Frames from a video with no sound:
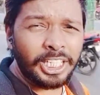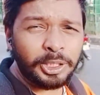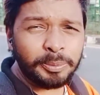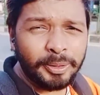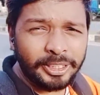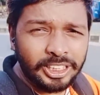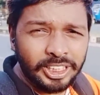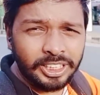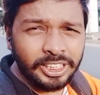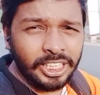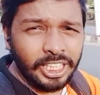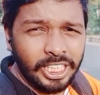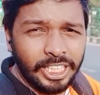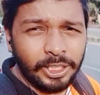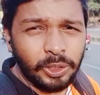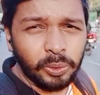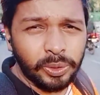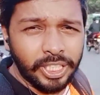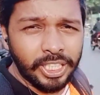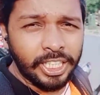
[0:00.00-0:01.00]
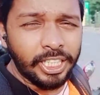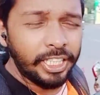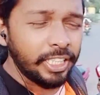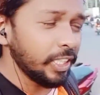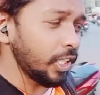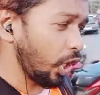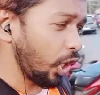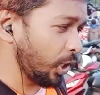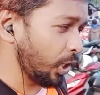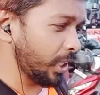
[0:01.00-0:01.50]
एच बत्तीस से ले चुके हैं
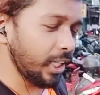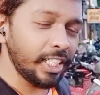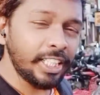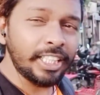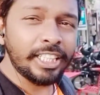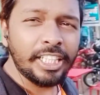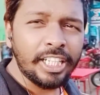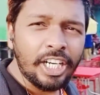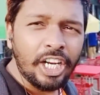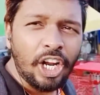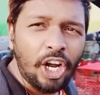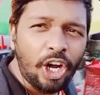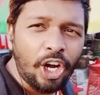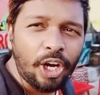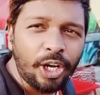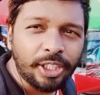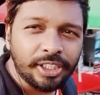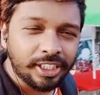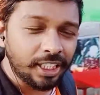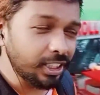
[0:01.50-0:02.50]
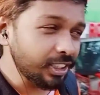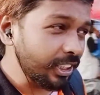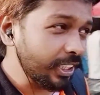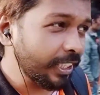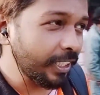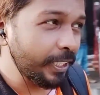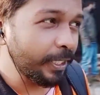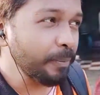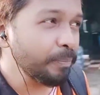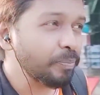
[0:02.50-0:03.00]
ऑर्डर और चलते
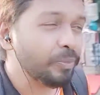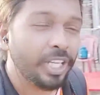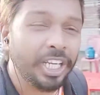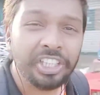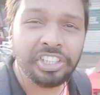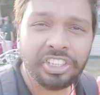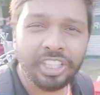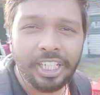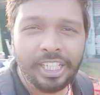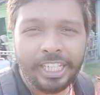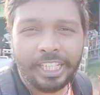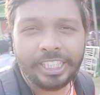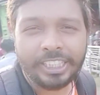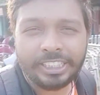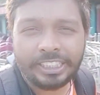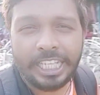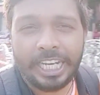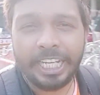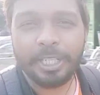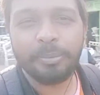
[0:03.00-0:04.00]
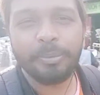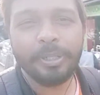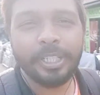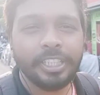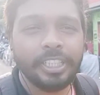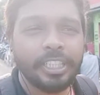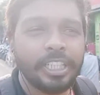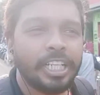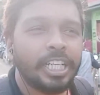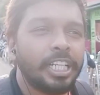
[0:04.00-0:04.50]
हैं स्टील गेट साइड में
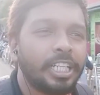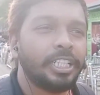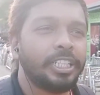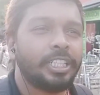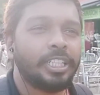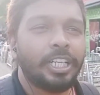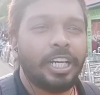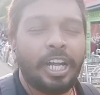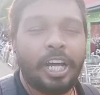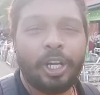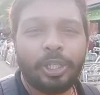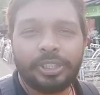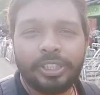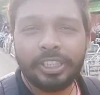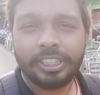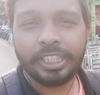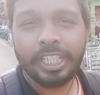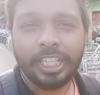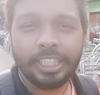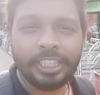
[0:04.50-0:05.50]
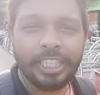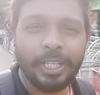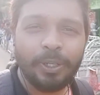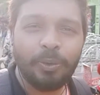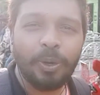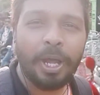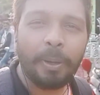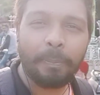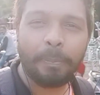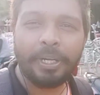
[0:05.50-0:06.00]
और करते हैं
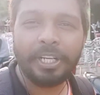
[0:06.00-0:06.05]
वहाँ पर